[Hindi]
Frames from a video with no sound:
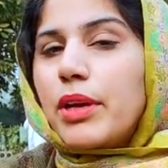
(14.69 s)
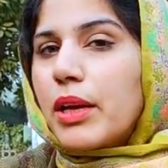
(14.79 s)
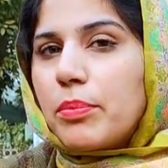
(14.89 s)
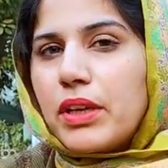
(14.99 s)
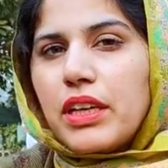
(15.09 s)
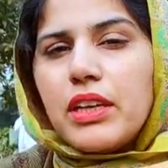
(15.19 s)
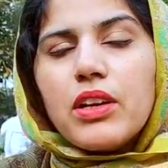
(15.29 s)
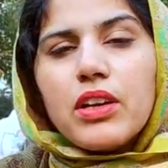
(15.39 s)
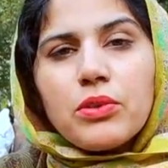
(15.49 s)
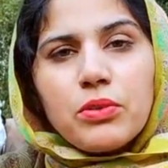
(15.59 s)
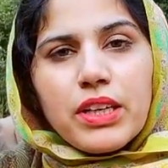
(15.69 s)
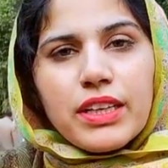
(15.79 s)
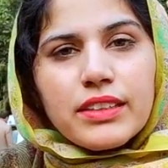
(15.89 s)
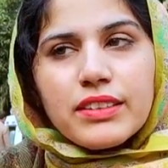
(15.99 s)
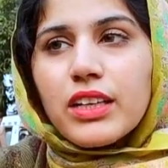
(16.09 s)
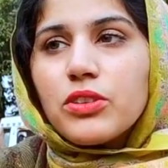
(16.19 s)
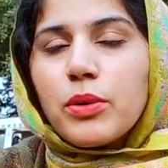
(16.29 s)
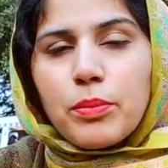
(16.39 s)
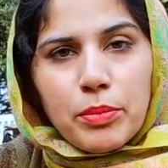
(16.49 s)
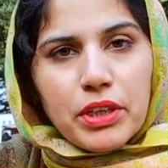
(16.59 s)
मैंने अपनी कुलीग के साथ
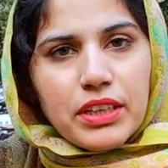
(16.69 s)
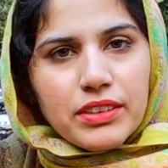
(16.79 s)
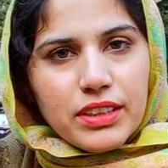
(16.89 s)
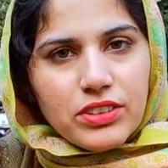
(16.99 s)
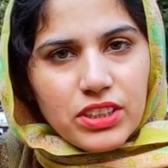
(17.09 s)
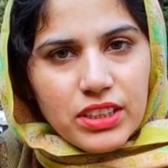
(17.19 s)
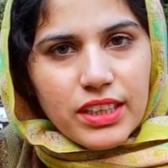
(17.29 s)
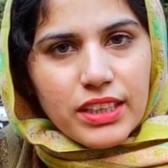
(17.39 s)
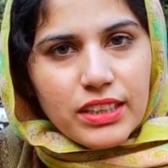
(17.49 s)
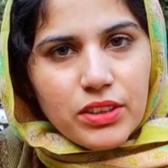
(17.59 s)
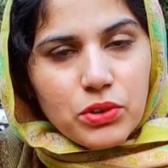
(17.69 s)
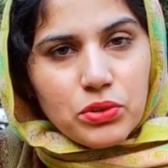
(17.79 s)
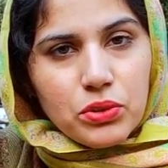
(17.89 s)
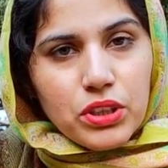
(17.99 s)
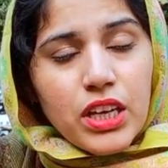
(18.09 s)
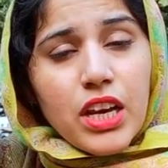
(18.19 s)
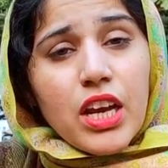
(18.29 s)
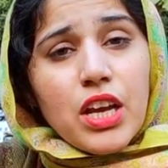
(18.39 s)
और अपनी बेटी के साथ शेयर कर रही थी वो स्टोरी